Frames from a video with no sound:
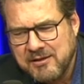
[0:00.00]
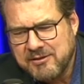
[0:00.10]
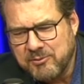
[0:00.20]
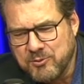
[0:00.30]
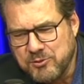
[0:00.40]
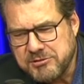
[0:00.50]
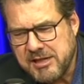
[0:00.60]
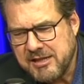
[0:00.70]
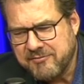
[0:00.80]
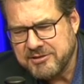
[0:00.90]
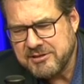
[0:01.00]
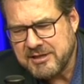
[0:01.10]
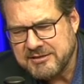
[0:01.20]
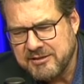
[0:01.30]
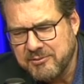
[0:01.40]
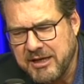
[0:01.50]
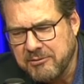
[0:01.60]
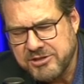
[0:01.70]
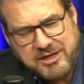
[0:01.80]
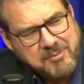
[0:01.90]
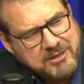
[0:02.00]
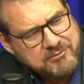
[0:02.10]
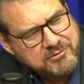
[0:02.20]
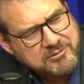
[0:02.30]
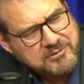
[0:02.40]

Então não custa nada você trazer um quilo de alimento